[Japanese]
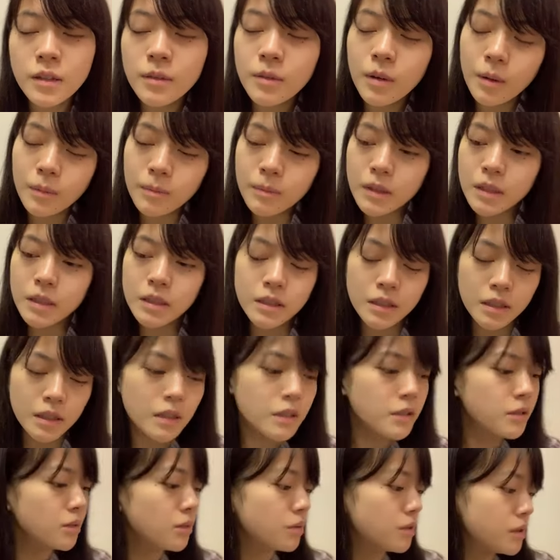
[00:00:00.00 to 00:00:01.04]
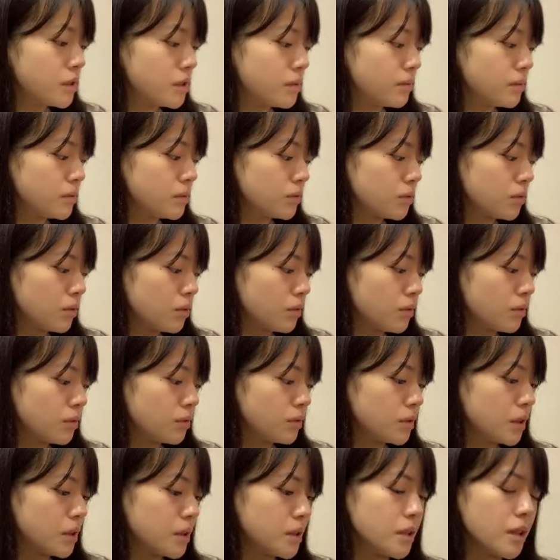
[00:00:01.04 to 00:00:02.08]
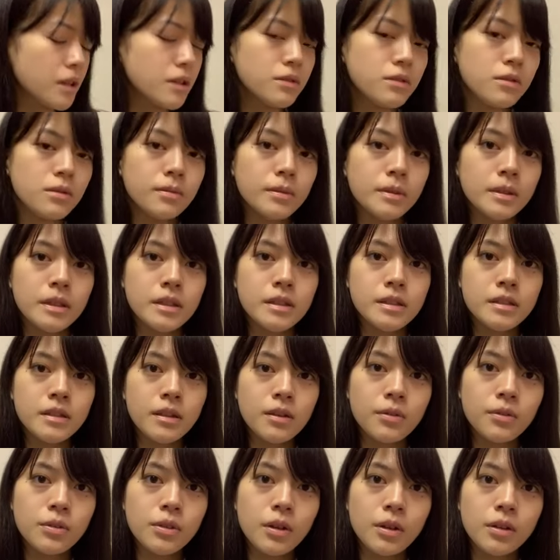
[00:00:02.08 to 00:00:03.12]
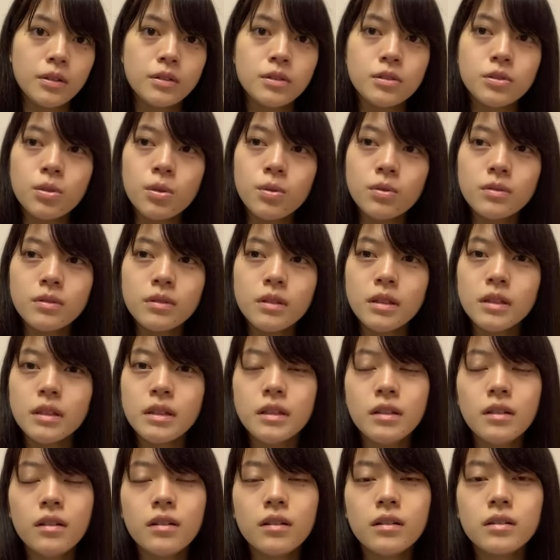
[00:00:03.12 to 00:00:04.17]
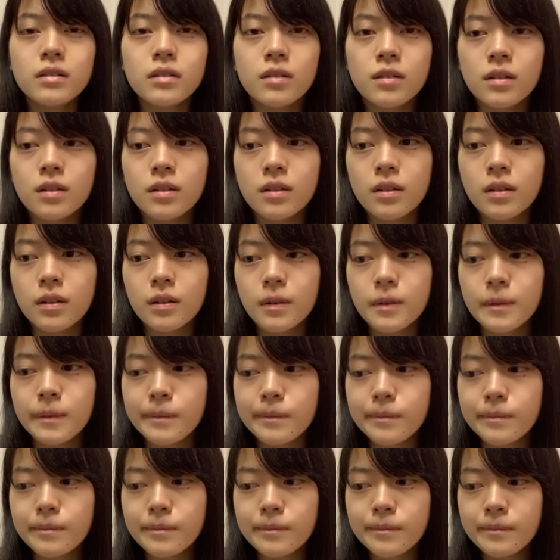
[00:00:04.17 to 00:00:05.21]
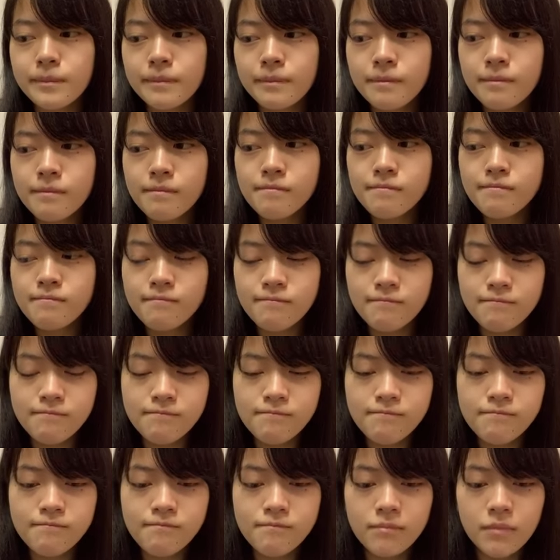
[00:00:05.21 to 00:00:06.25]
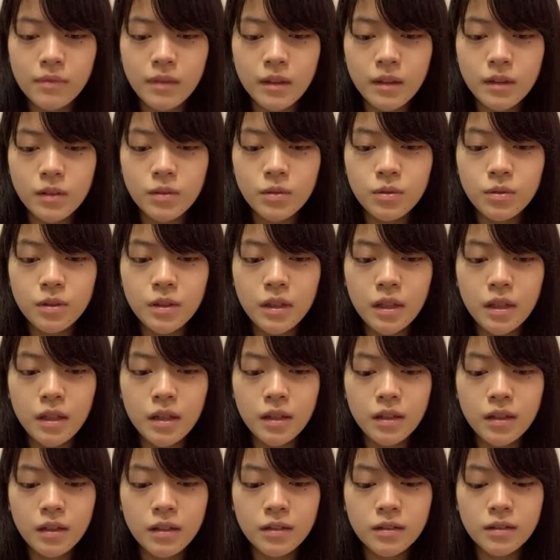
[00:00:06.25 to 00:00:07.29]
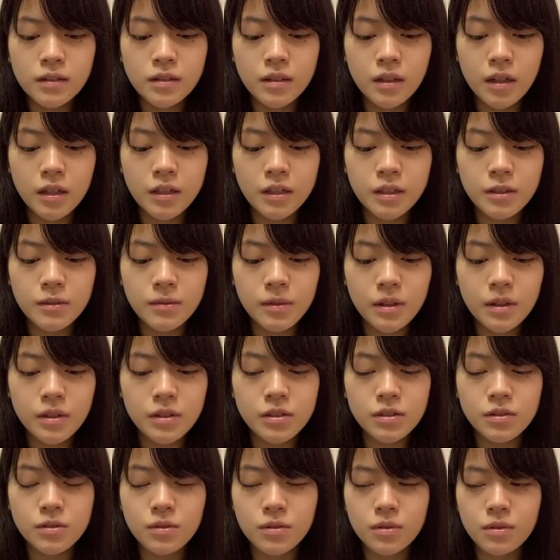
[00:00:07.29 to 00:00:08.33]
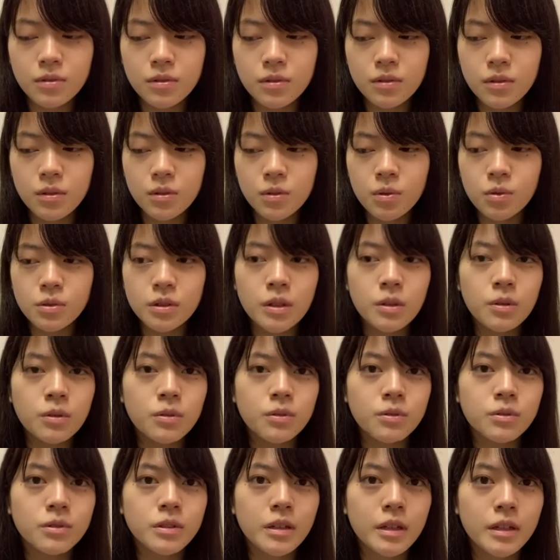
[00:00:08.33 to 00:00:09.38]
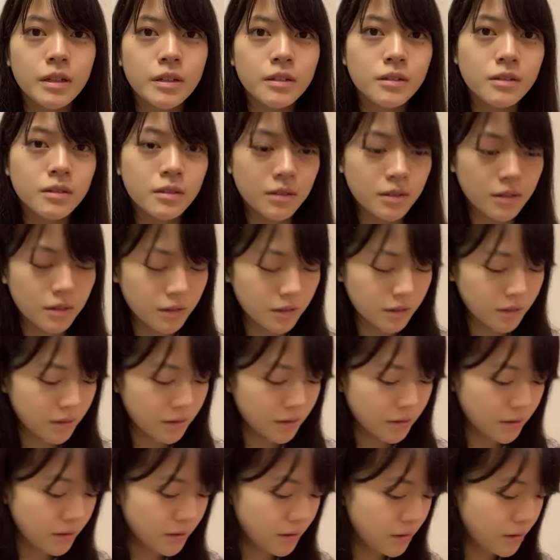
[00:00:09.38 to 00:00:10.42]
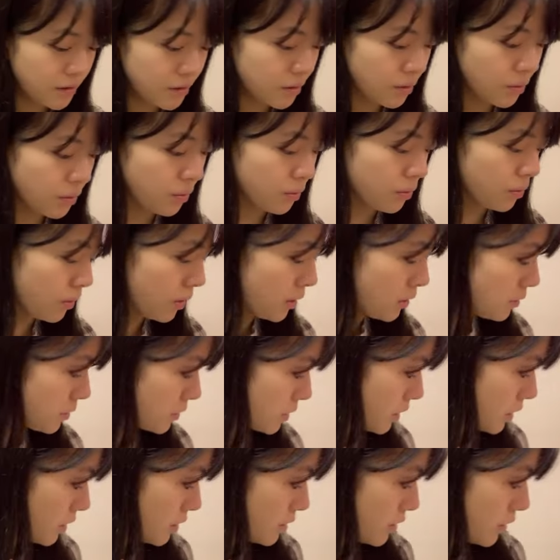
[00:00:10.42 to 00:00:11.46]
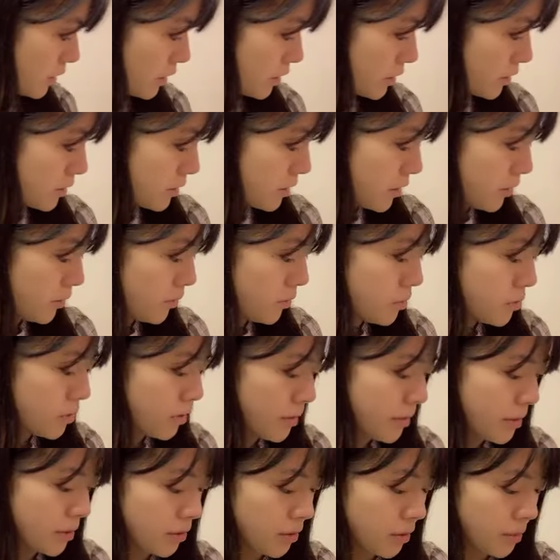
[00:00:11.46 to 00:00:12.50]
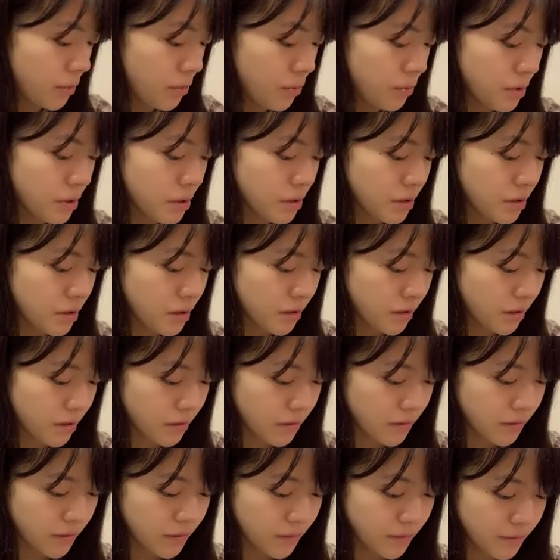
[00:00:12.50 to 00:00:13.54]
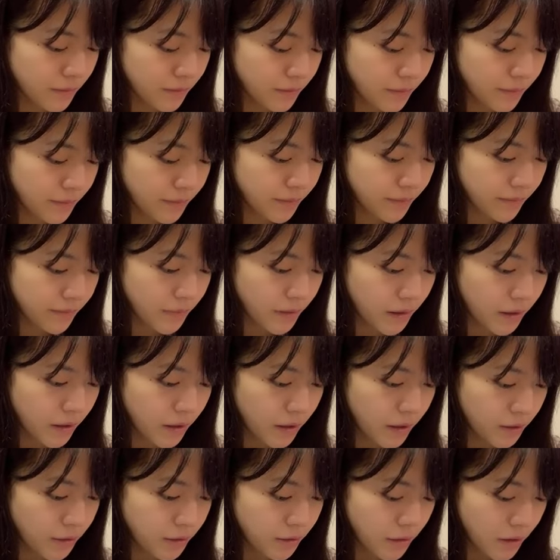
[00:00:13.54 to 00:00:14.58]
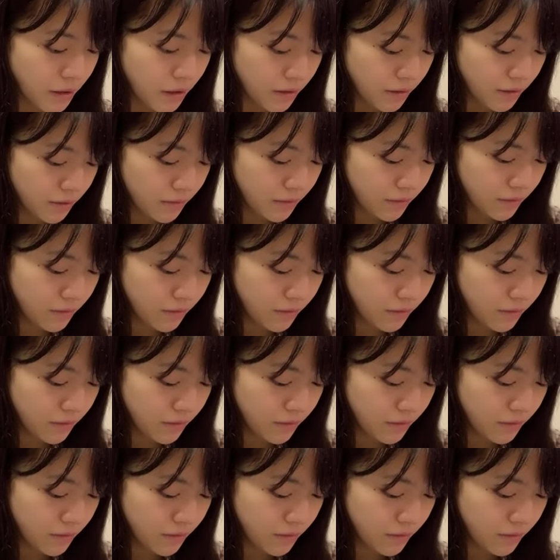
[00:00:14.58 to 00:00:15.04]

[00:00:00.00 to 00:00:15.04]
うでもあんまりねその自分と同じ誕生日で知ってるキャラってそんなにいなかったかなうん言うてハニーワークスの小太郎ぐらいそうあといたっけ昨日調べたにもう忘れちゃった早くね